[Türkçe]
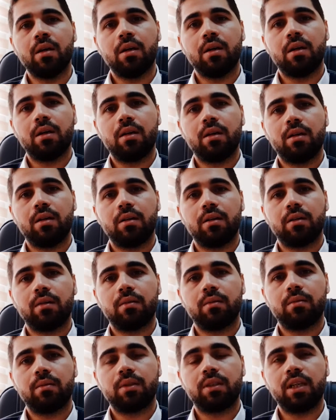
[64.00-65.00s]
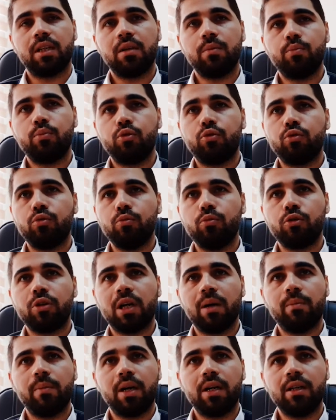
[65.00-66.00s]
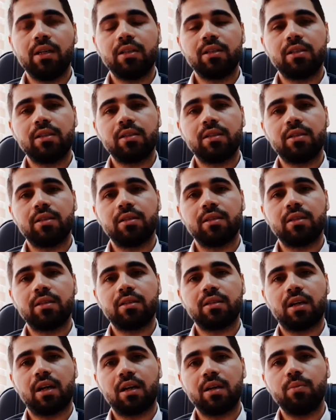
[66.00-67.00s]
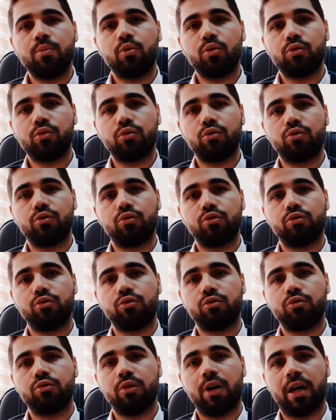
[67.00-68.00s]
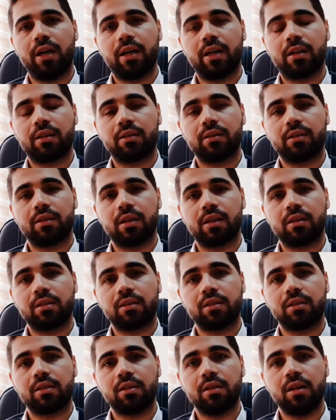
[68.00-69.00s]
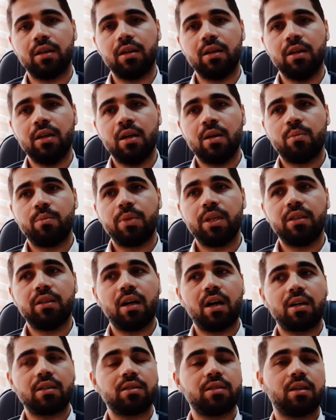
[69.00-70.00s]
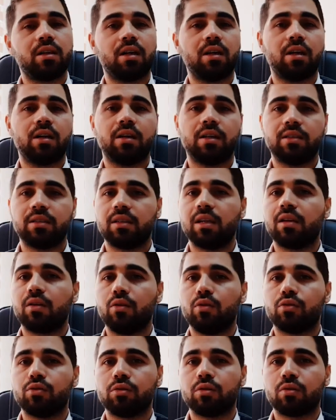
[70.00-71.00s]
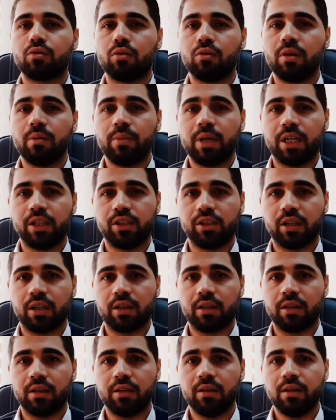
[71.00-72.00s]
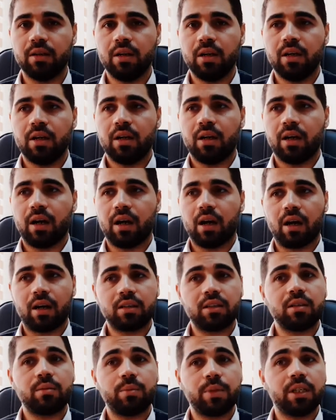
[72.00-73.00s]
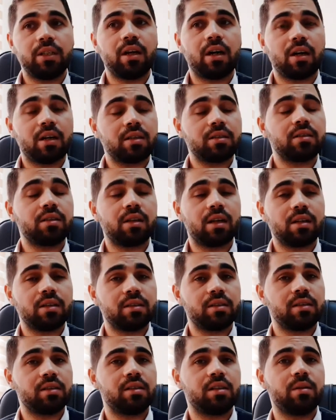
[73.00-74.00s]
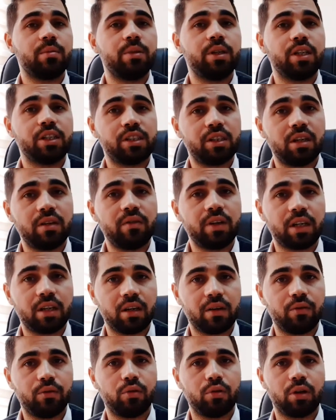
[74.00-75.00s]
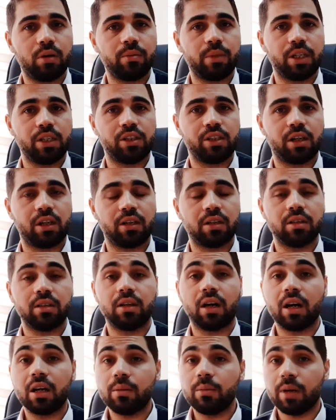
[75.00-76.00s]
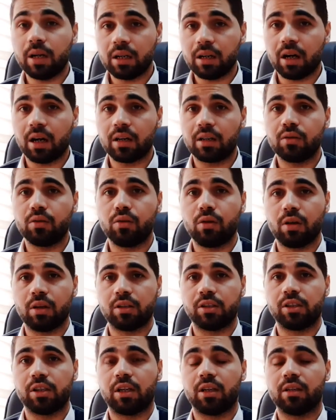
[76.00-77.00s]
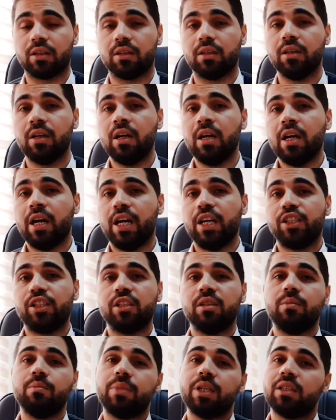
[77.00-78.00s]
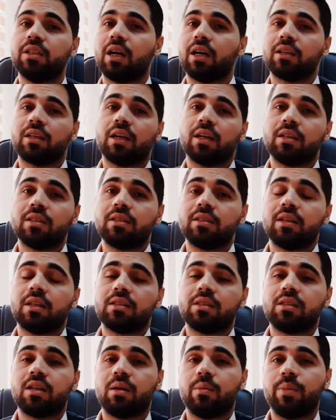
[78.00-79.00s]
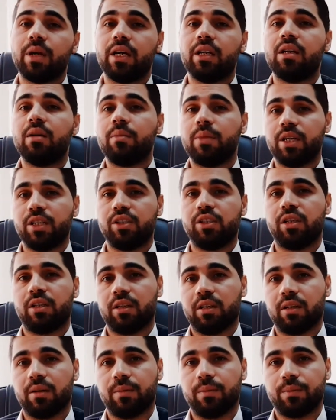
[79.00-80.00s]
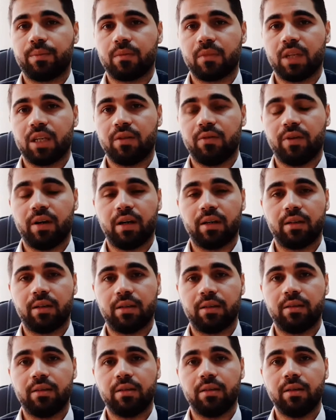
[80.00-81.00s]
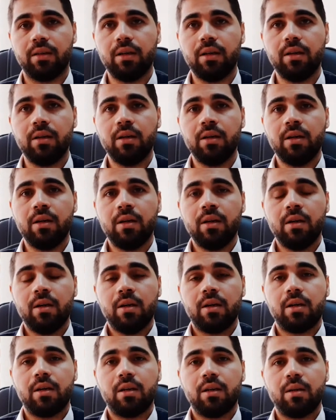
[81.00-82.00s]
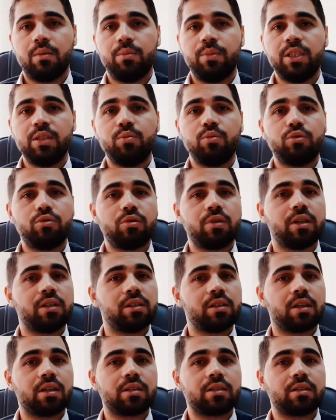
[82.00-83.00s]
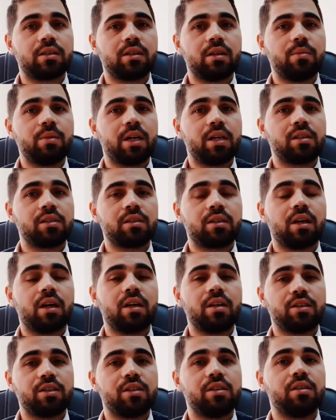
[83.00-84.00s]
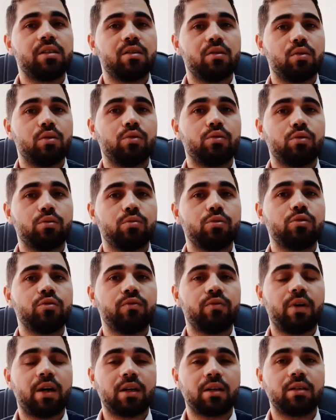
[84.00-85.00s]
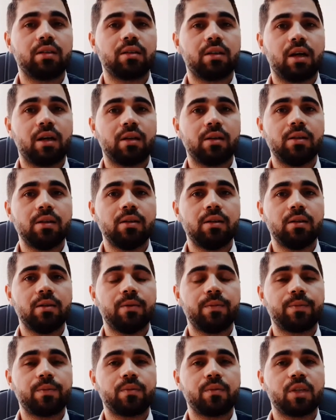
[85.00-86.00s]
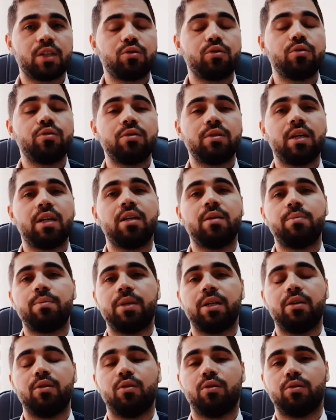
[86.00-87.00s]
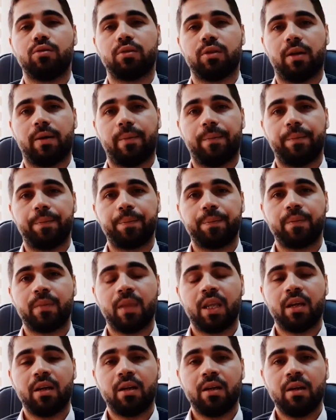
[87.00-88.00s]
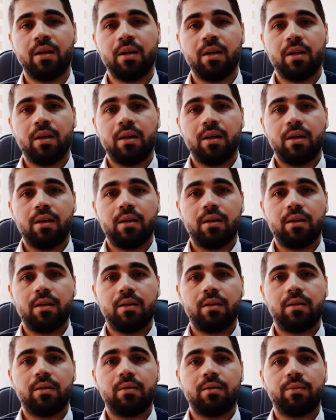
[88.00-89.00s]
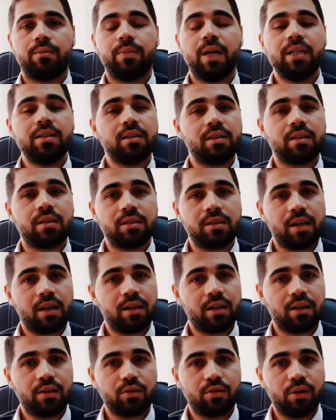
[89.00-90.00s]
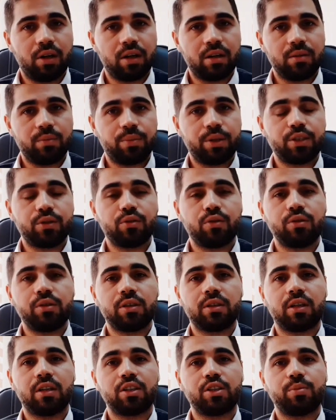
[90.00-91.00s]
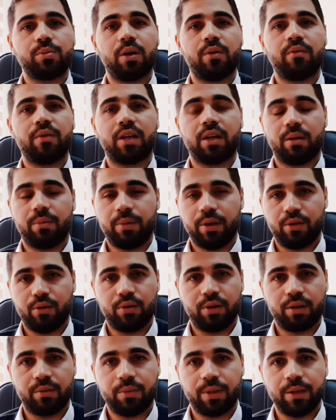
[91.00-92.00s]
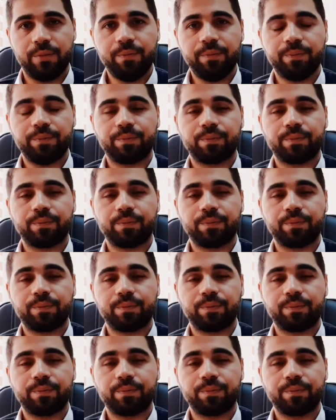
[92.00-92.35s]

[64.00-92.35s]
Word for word: E, Zeynep bütün mükemmellik çizgisine sahip olduğunu düşündüğü hayatında aslında bir daha asla eski kilosuna dönemeyeceğini, artık bir daha asla eskisi gibi neşeli ve keyifli olamayacağını, daima kaygılı olacağını, eşinin bir daha kendisini asla beğenemeyeceğini ifade ettiğinde e, biz bu sürecin aslında birazcık daha içinde olduğumuzun farkındaydık. Çünkü Zeynep bir olsa. E, ben Sıtkı Serkan Güler, psikolojik danışman ve rehber öğretmenim.